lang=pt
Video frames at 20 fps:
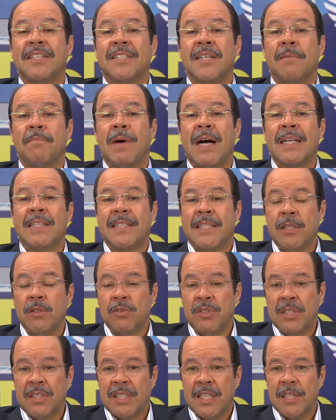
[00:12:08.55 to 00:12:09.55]
Chamar Deus
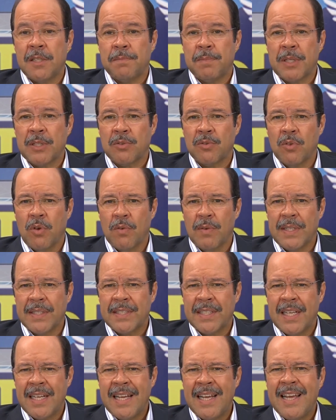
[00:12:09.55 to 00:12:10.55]
de três
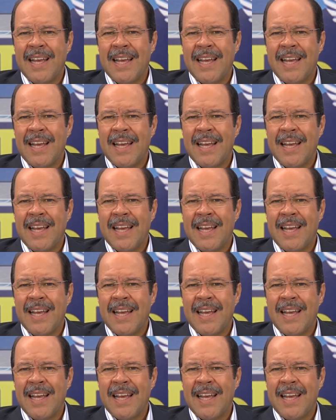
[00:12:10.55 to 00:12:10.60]
pessoas